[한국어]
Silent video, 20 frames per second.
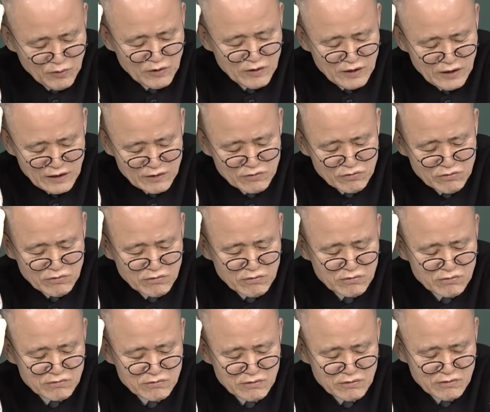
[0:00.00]
뭐니
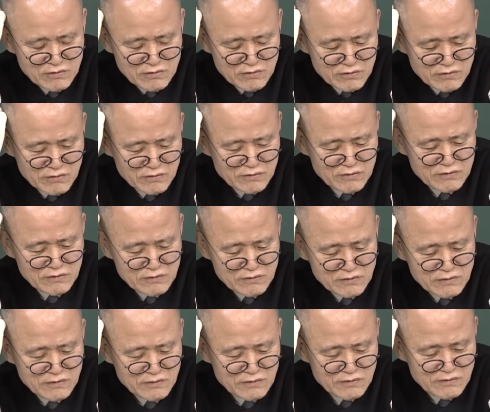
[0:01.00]
해도
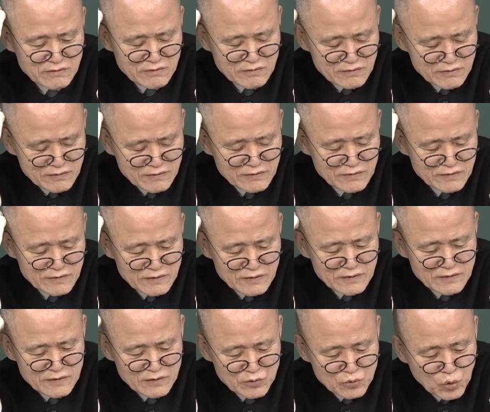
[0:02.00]
어,
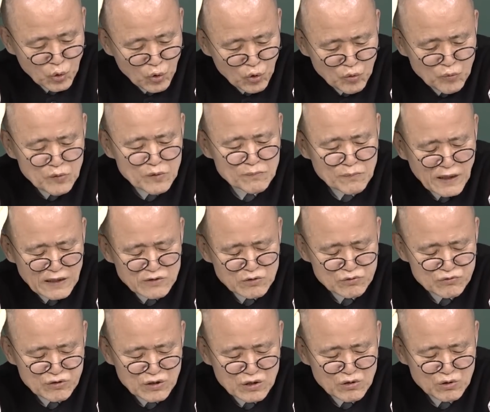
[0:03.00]
도움은
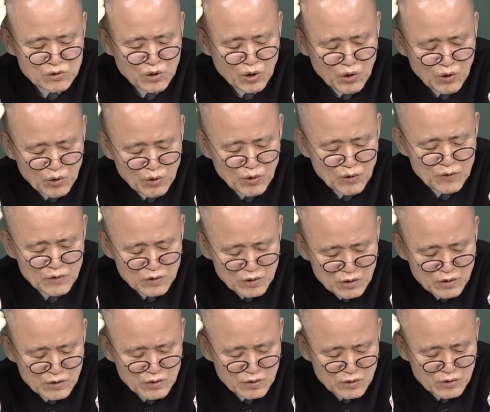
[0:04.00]
받을 수 있고 더
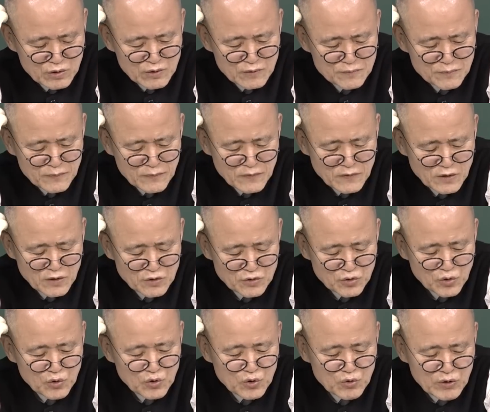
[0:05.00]
어,
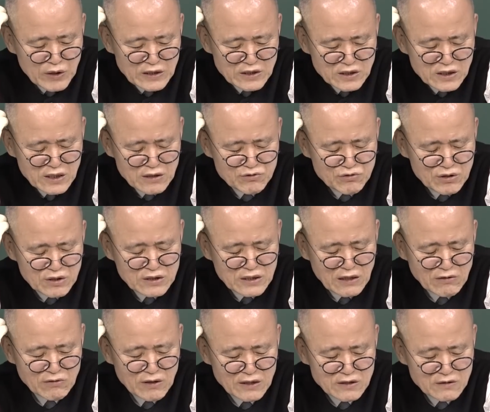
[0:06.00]
효율화시킬 수
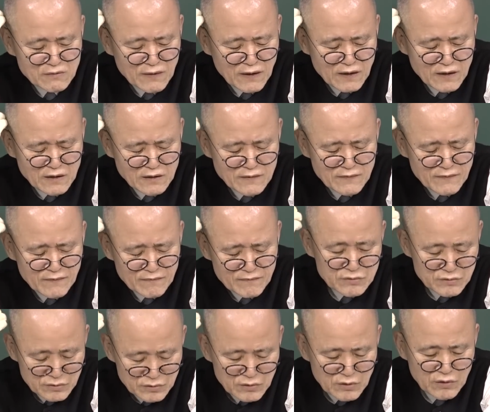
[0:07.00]
있다고 하지만은
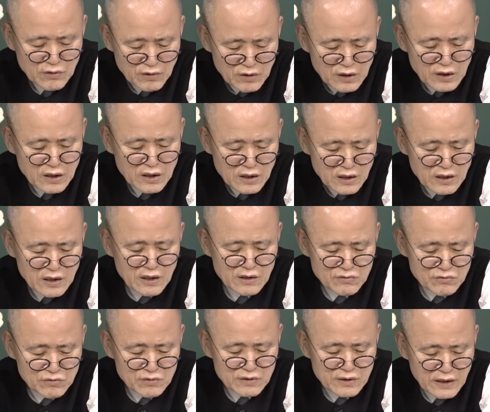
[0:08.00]
어, 어학
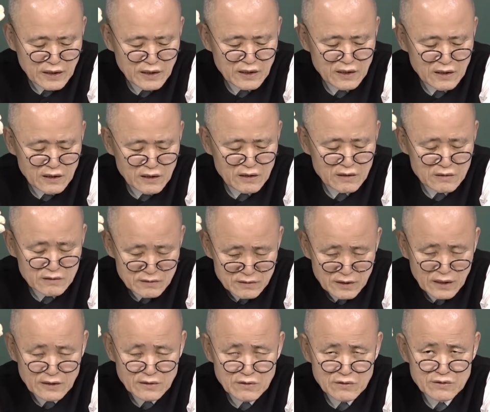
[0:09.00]
하나도 내가
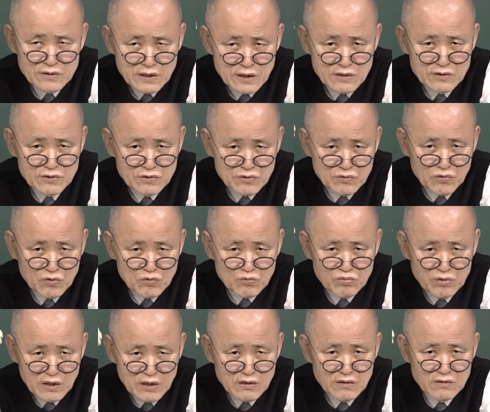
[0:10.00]
사전 찾아서
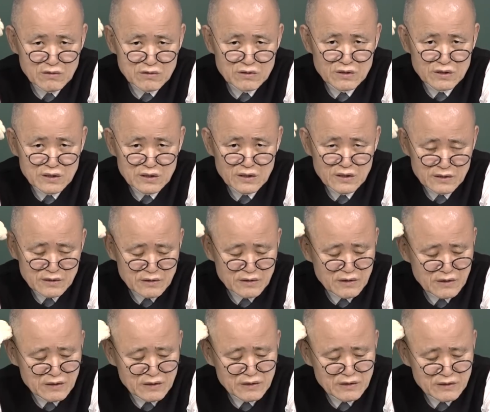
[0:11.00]
공부하는 거지
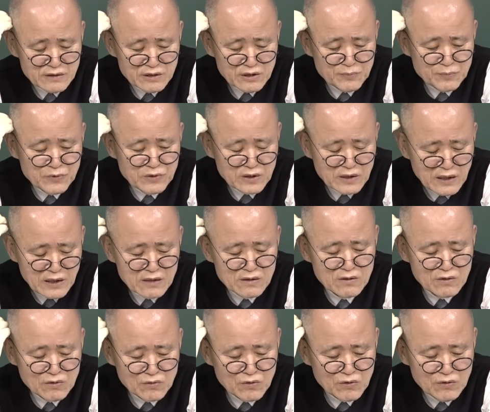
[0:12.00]
어,
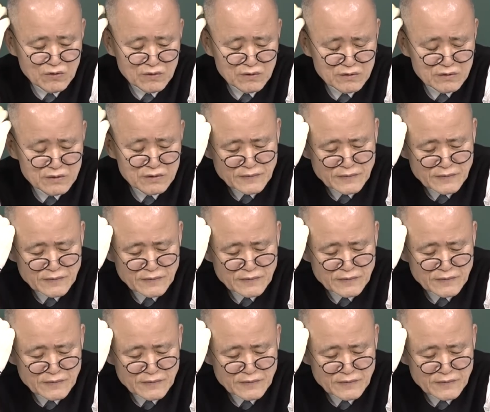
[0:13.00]
습득하는 거고